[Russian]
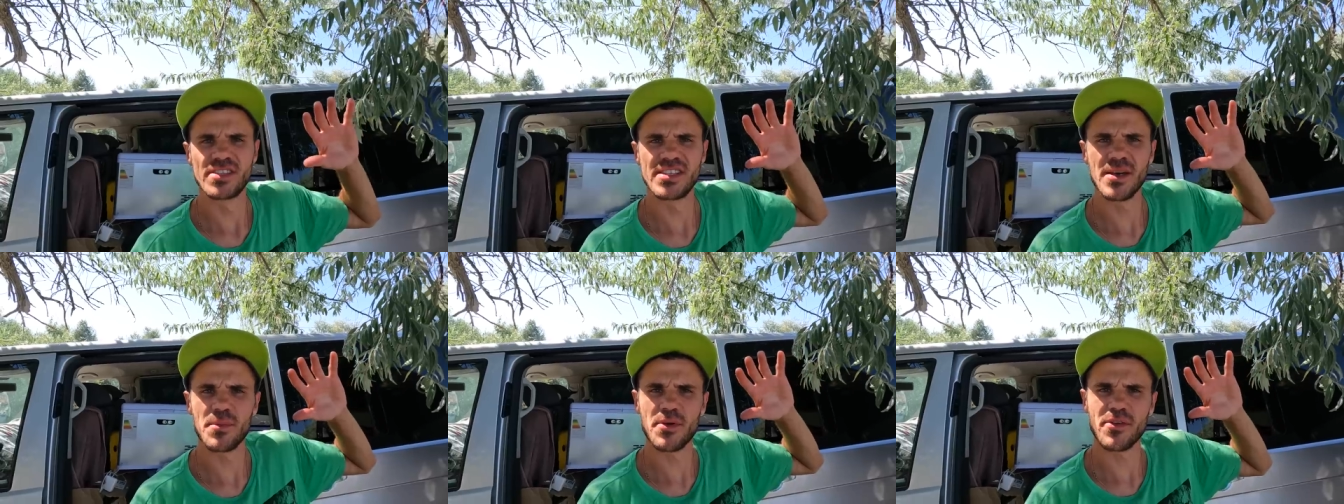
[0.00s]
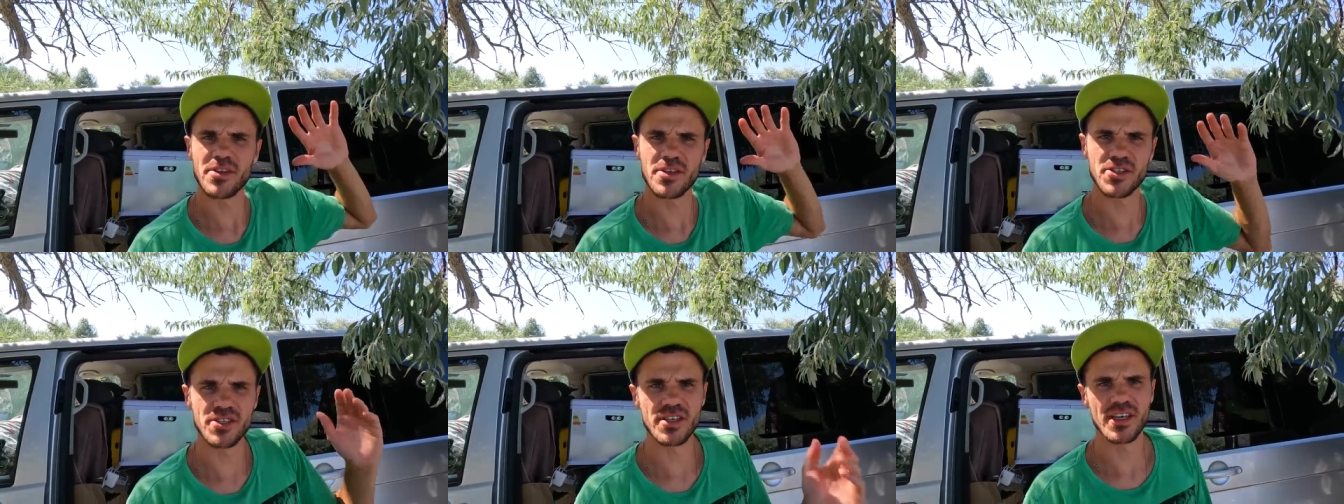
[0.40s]
Всем
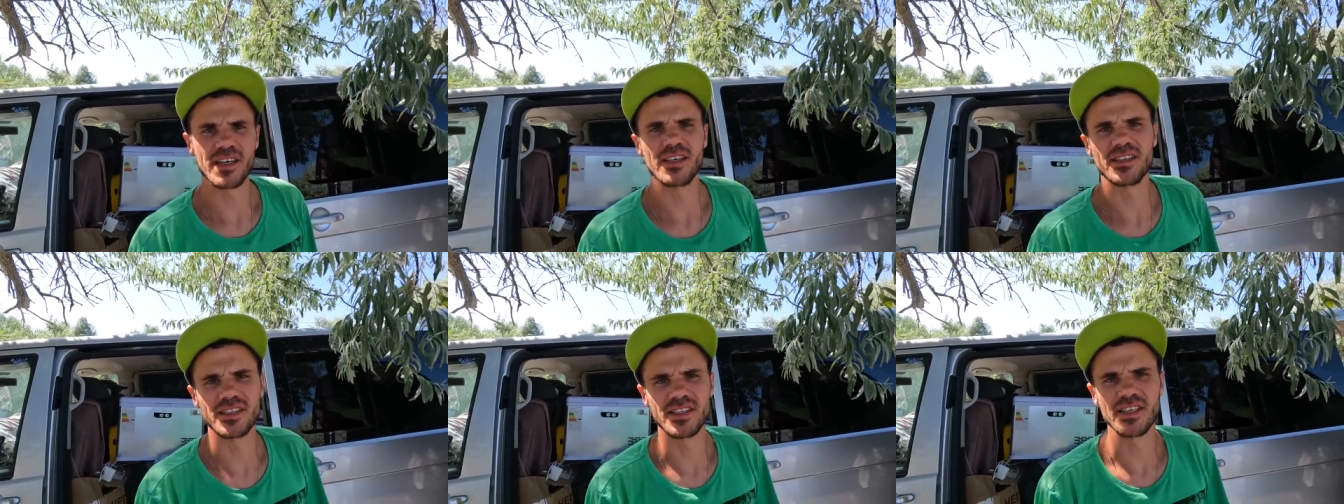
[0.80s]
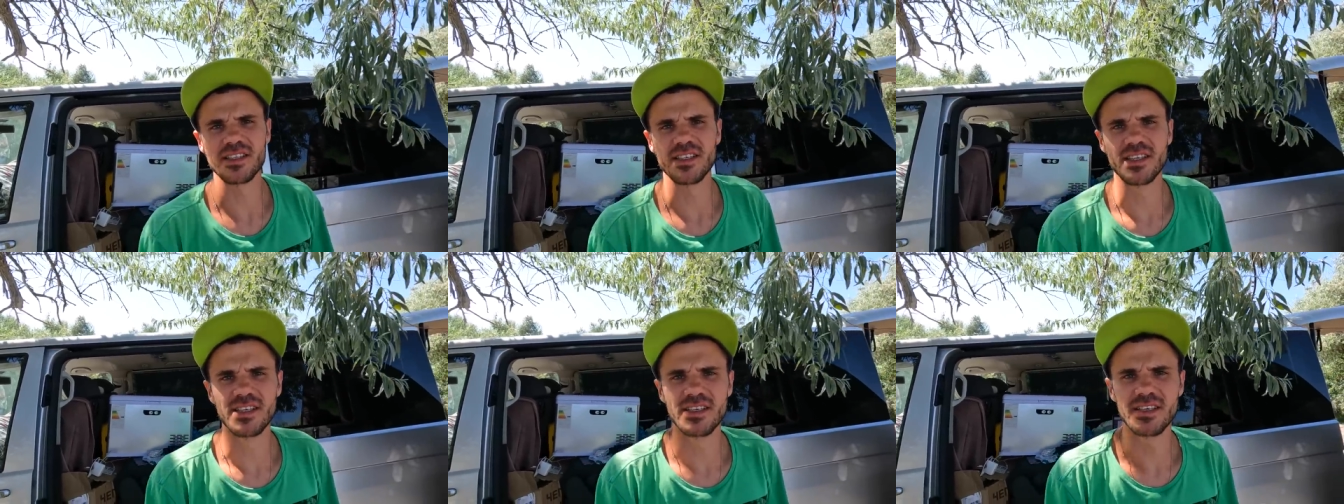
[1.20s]
привет, наши дорогие
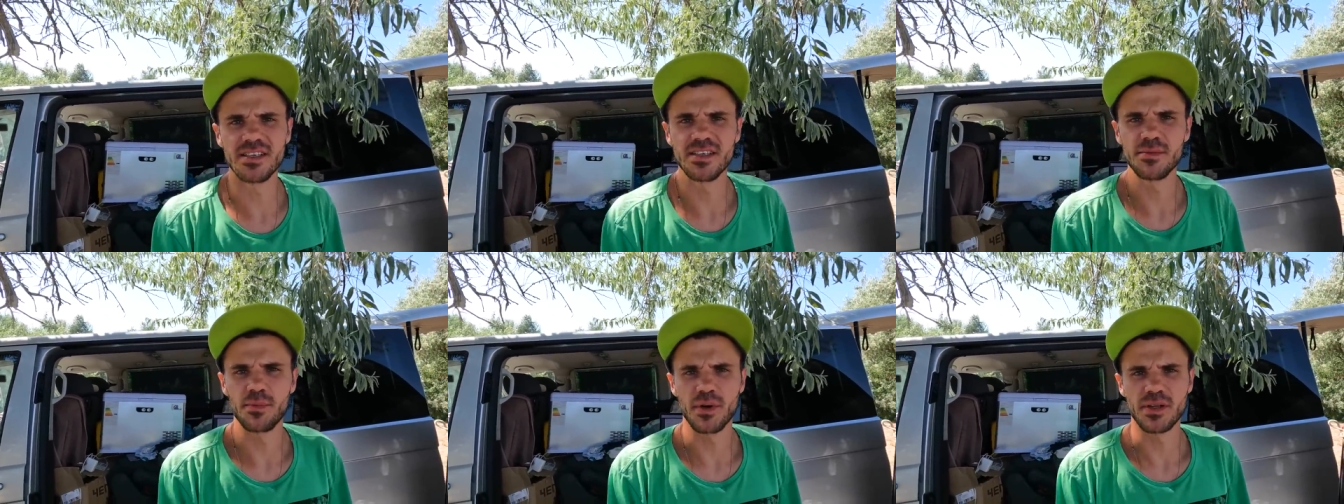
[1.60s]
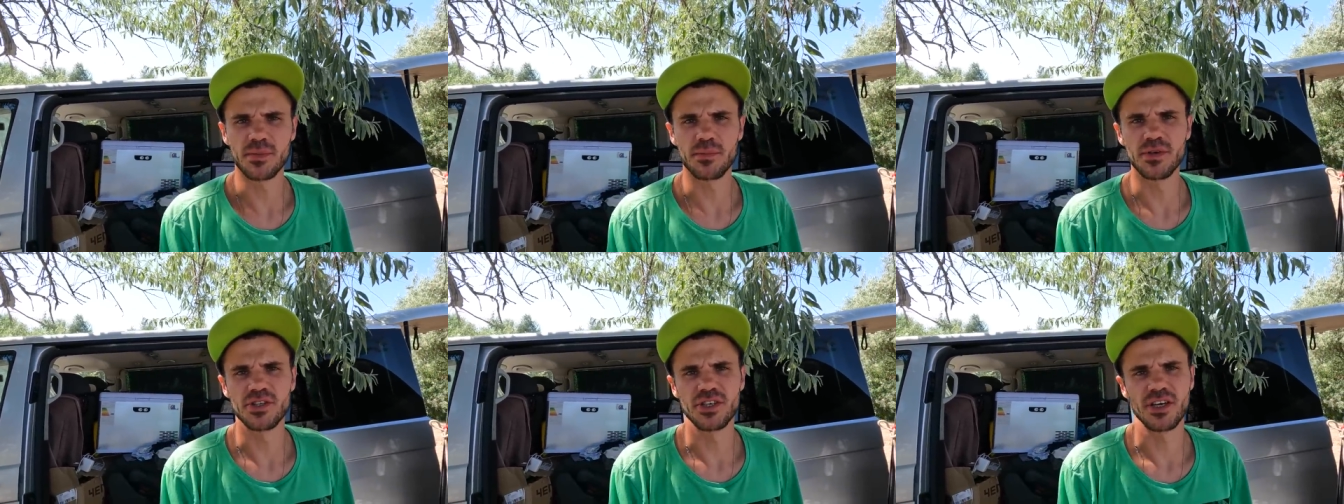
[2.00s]
зрители и
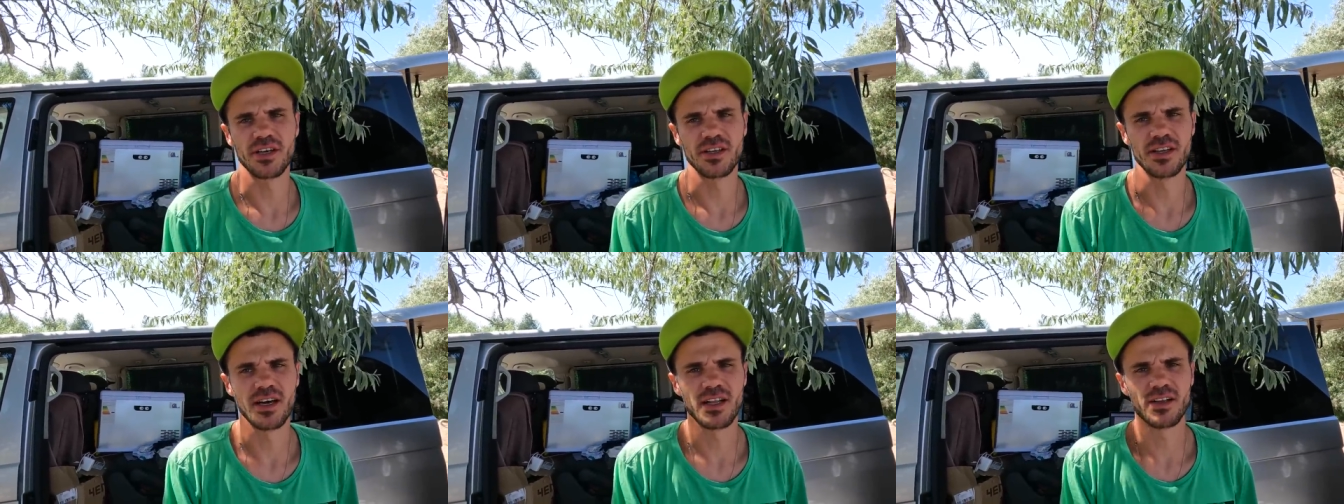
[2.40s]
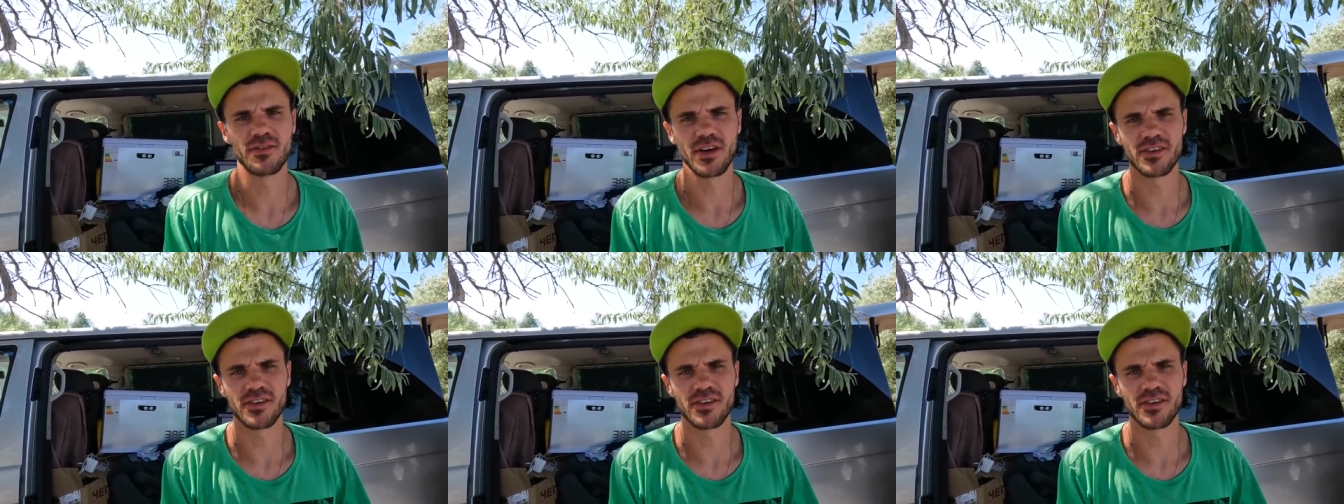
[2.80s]
подписчики канала.